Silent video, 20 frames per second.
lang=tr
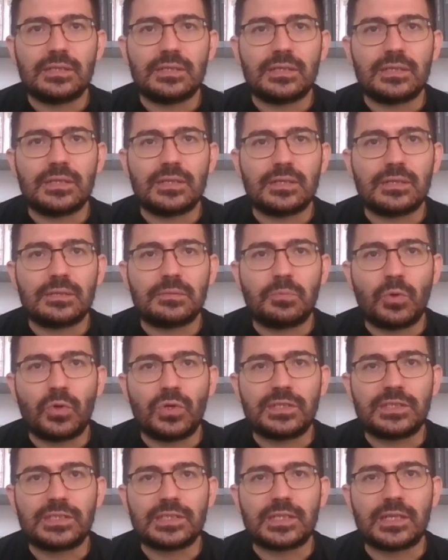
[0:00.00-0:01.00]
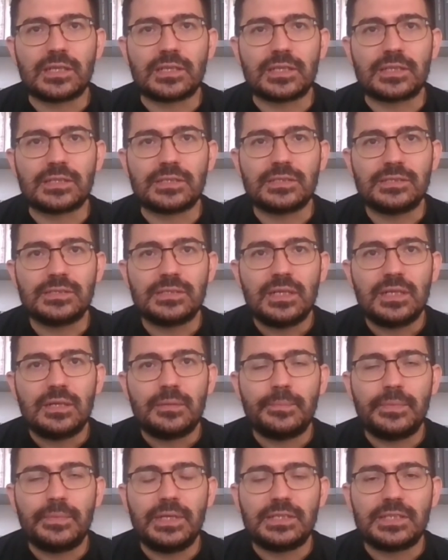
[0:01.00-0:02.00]
e, politikalarının
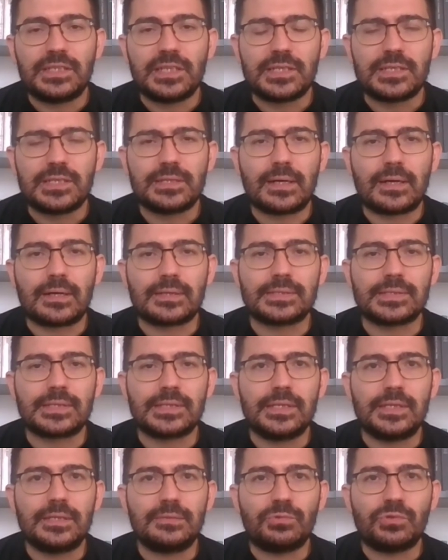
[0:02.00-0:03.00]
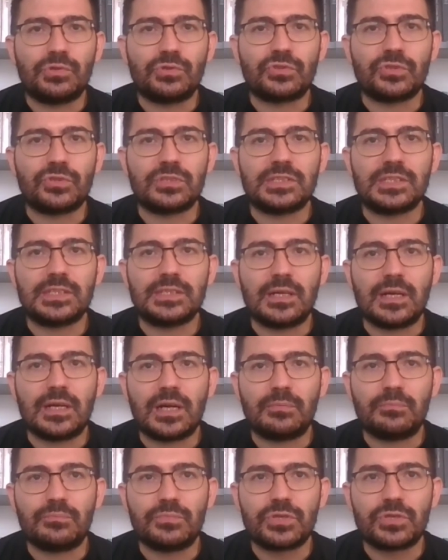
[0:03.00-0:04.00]
bir çeşit askeri bürokrasiye
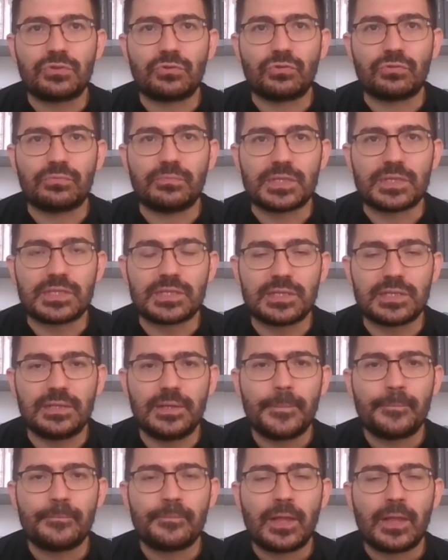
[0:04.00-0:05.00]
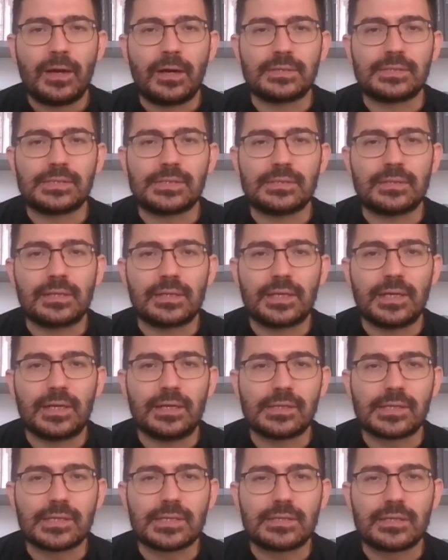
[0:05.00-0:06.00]
dayanmış olması aslında
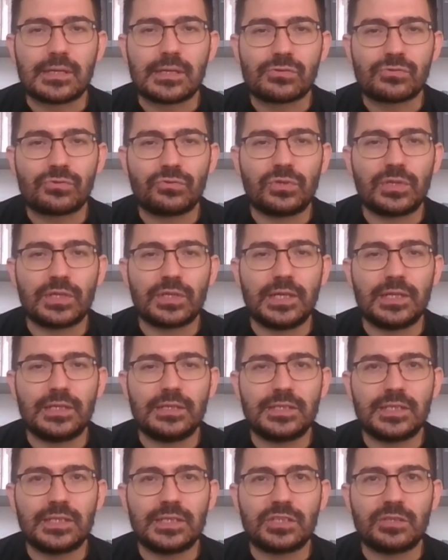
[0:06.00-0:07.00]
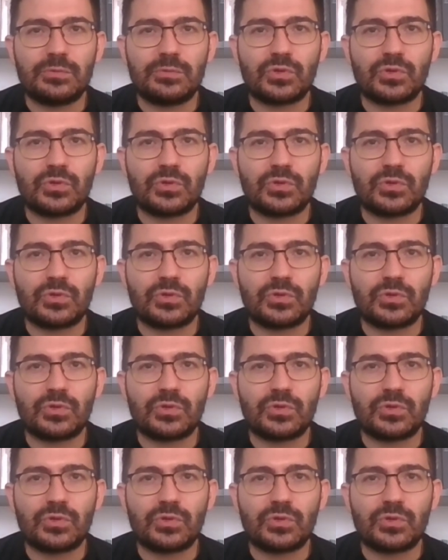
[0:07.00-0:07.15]
kendisinden sonra gelecek